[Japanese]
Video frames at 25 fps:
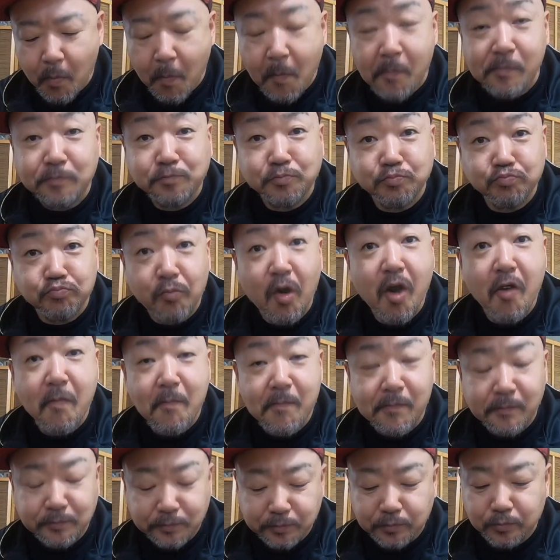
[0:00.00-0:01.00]

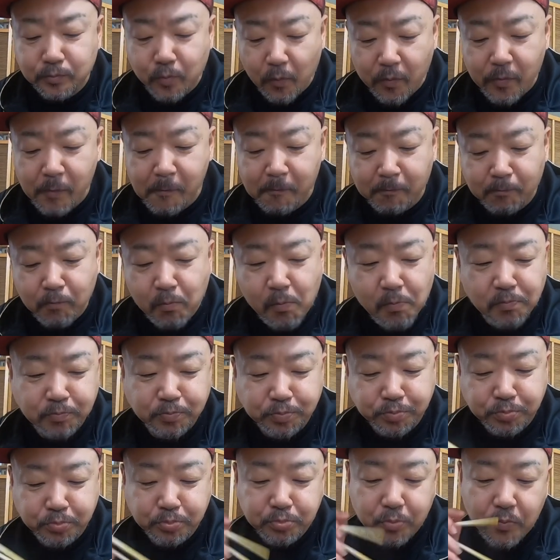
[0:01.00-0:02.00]
スポットあると思いま
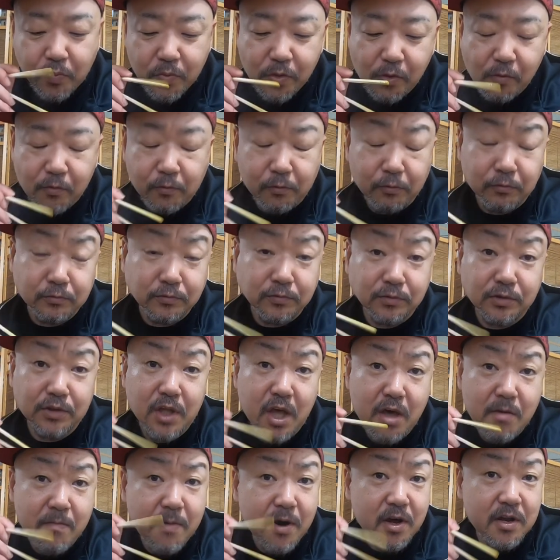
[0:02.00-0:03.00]
す。俺ね、意外と
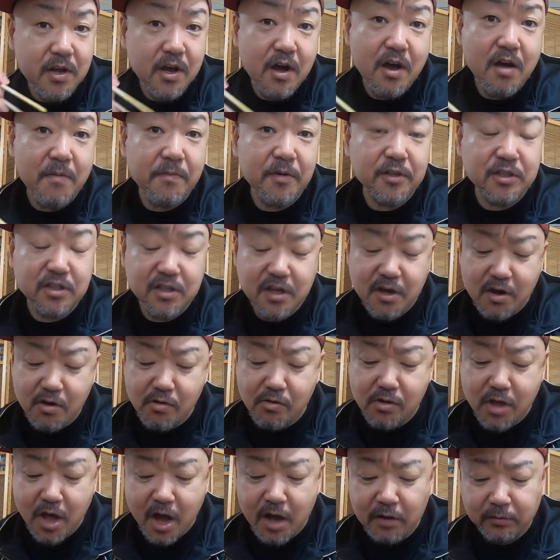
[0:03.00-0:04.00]
西和賀行くんでね、こ
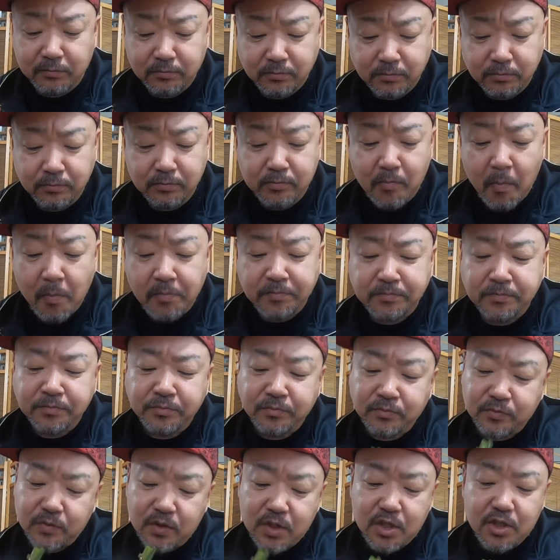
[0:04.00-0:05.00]
れからね、ちょっとね、
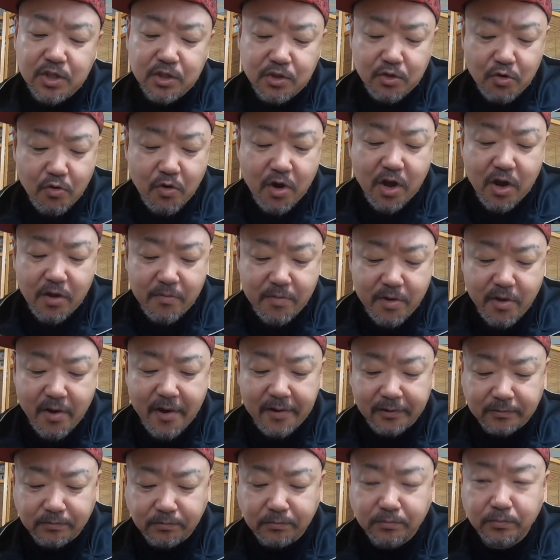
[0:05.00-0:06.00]
西和賀のね、
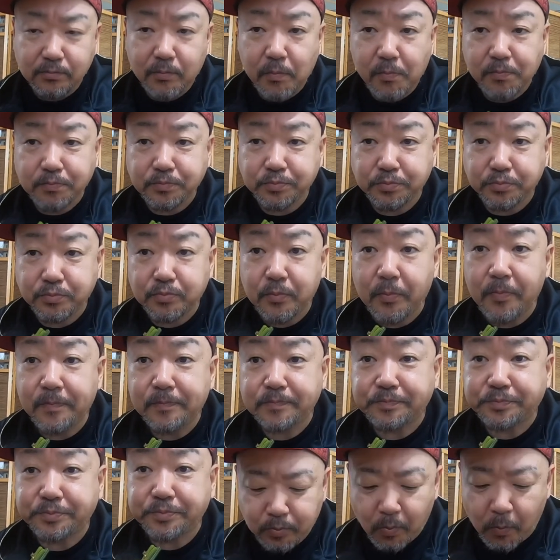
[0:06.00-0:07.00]
うん、あ
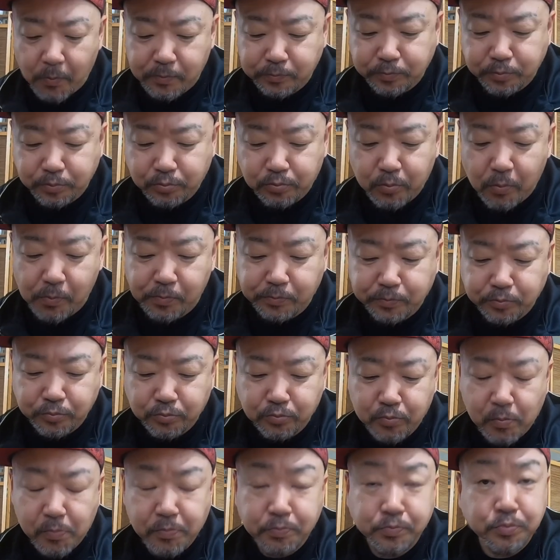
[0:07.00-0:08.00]

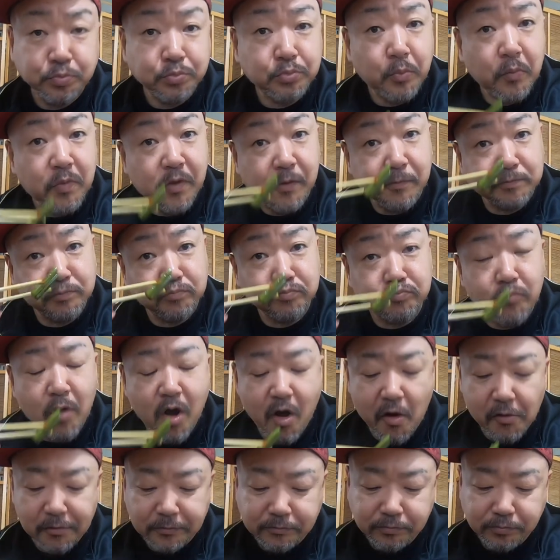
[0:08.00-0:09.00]
のー、いろいろね、
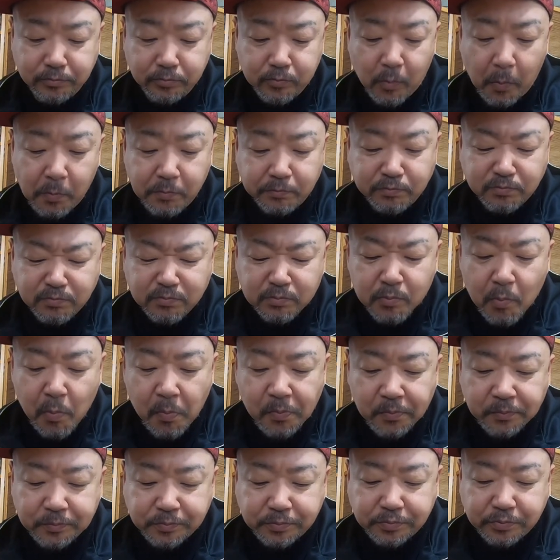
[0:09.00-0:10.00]
紹介
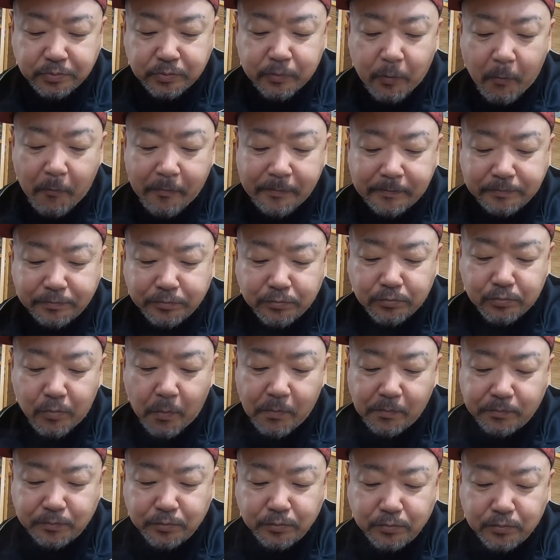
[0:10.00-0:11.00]
していきたいと思い
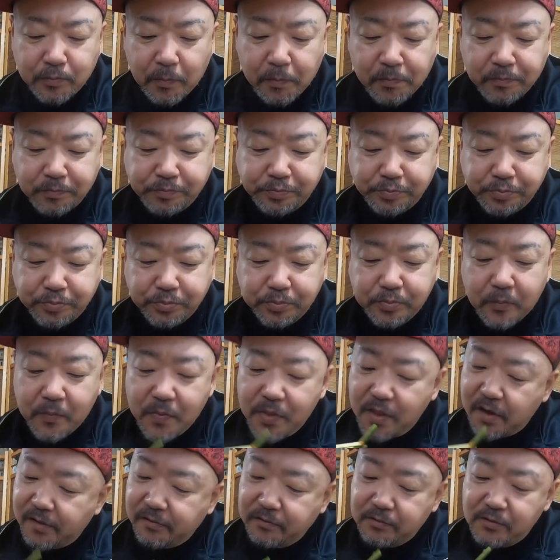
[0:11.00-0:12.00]
ますんで、皆さん
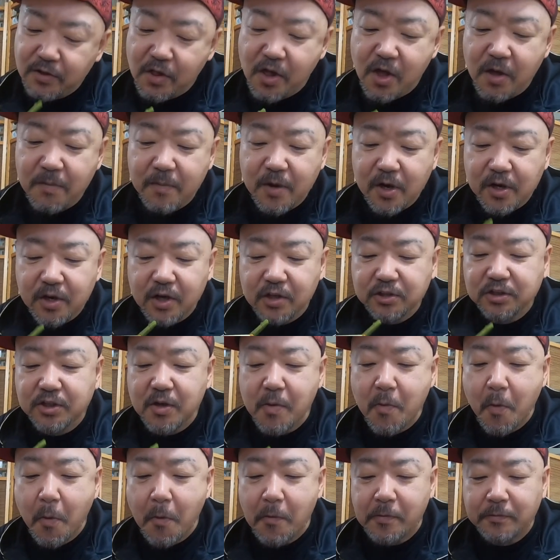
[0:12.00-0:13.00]
ぜひ楽し
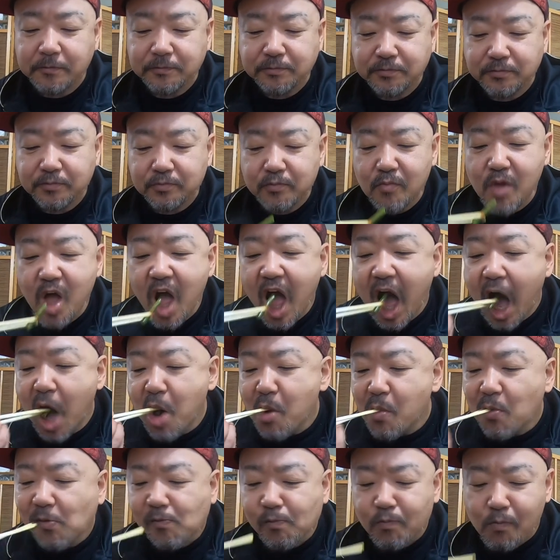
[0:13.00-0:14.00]
みにしてください。あ
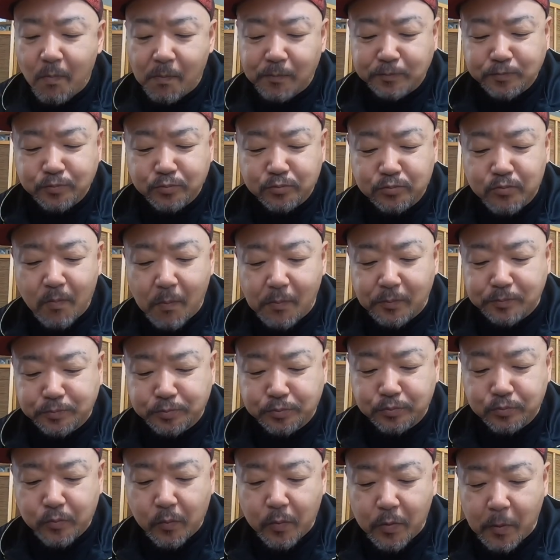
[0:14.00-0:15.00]
と最後にね、
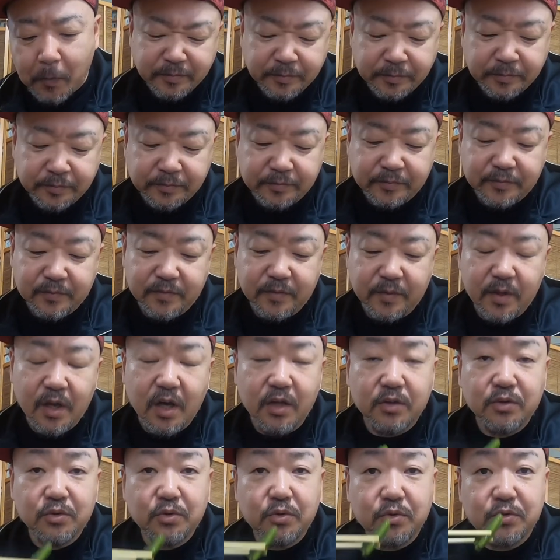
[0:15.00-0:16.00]
あの、ここの
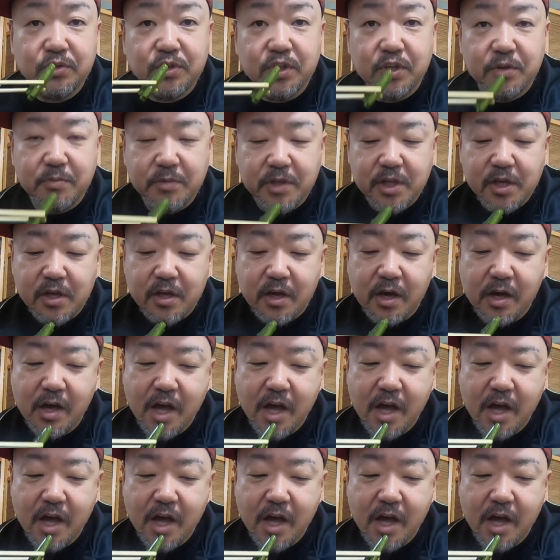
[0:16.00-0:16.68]
ね、あの、